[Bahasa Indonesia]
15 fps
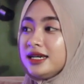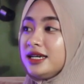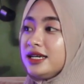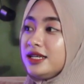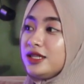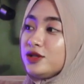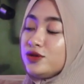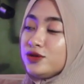
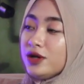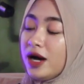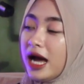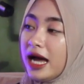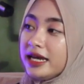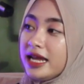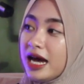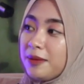Itu
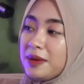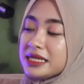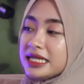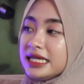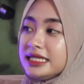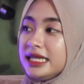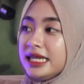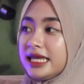ada apa
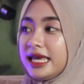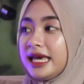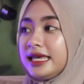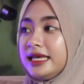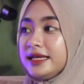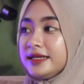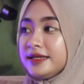saja nih Kiai?